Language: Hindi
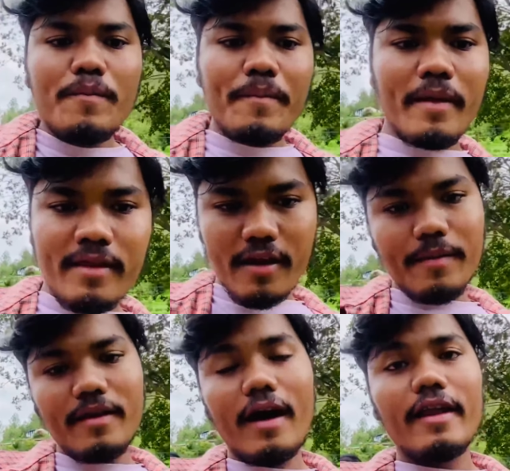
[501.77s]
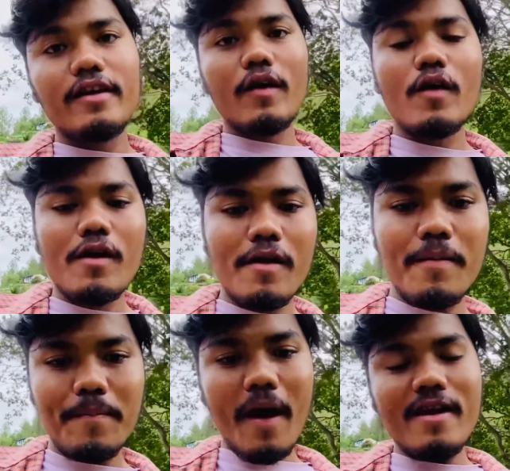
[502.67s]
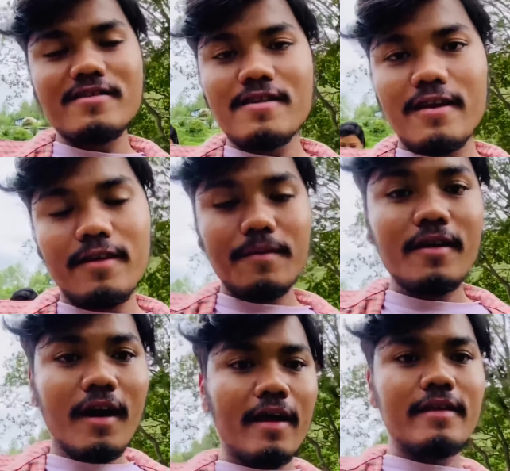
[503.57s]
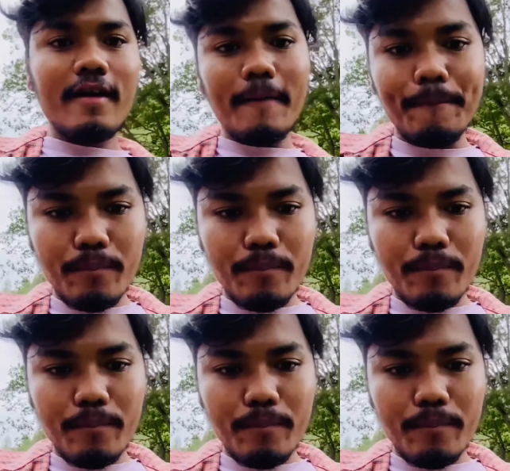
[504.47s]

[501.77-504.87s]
मंदिर भी दिखा दिया और प्यारी सी नदी भी दिखा दी है